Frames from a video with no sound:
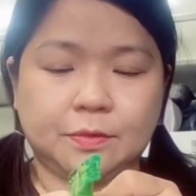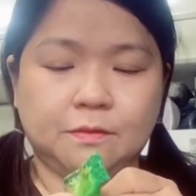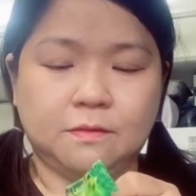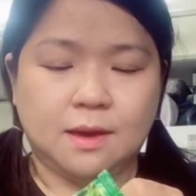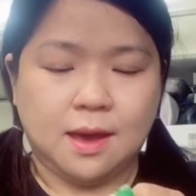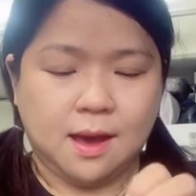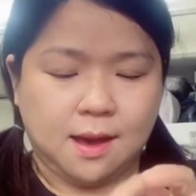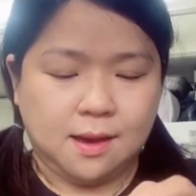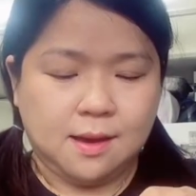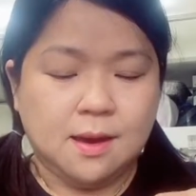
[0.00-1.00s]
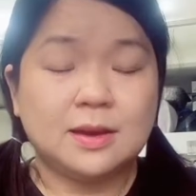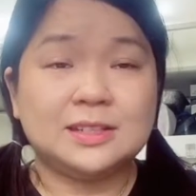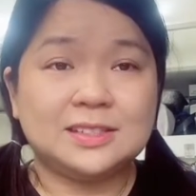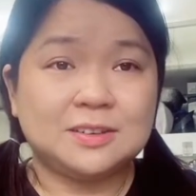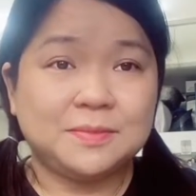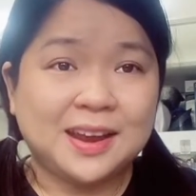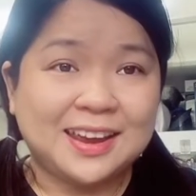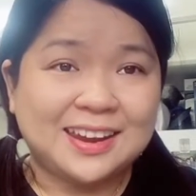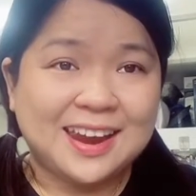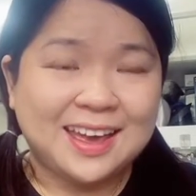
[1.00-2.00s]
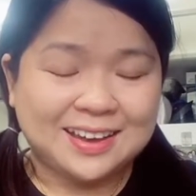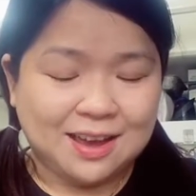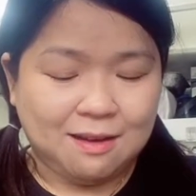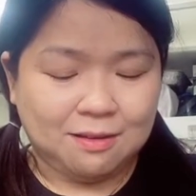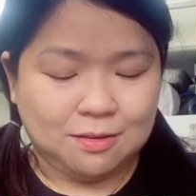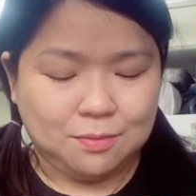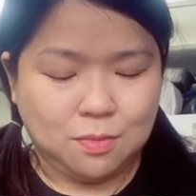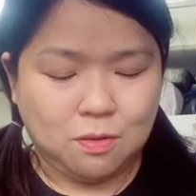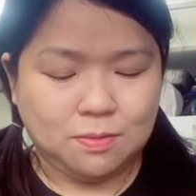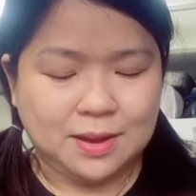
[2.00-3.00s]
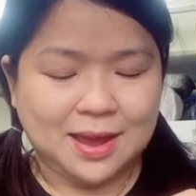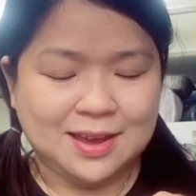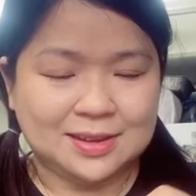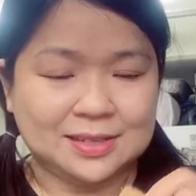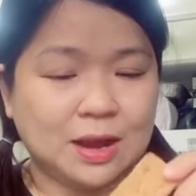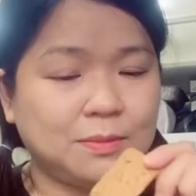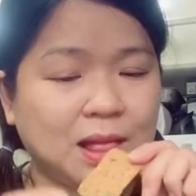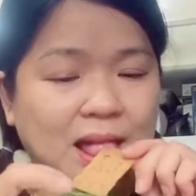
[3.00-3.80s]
và trong này là có bốn cái ở trong